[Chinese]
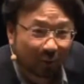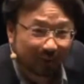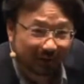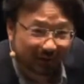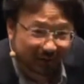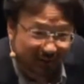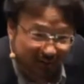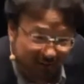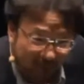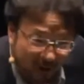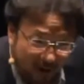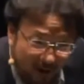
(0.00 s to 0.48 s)
我意
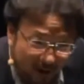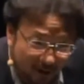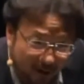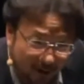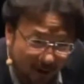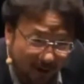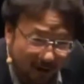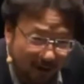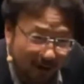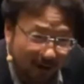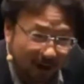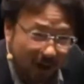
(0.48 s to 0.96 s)
思吗？
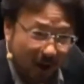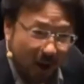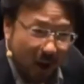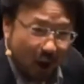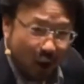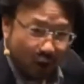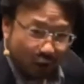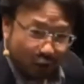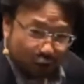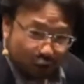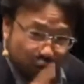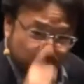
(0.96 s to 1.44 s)

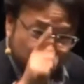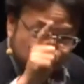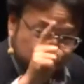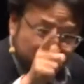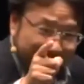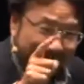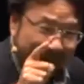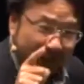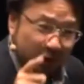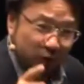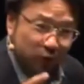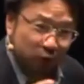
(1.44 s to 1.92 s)
古
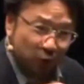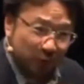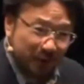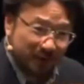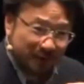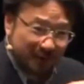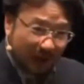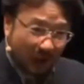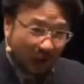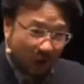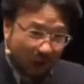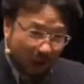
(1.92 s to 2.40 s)
代最
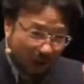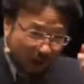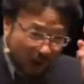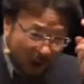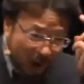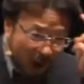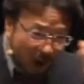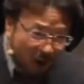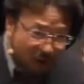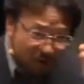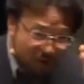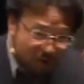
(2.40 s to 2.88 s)
早。
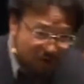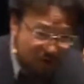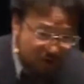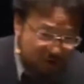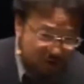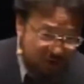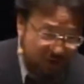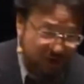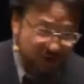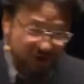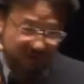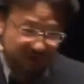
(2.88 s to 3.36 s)
二
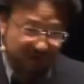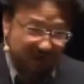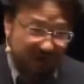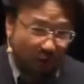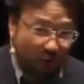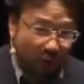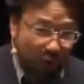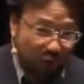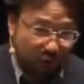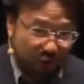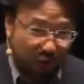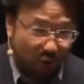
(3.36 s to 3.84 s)
世纪的时
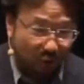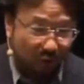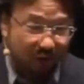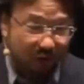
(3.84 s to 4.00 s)
候，有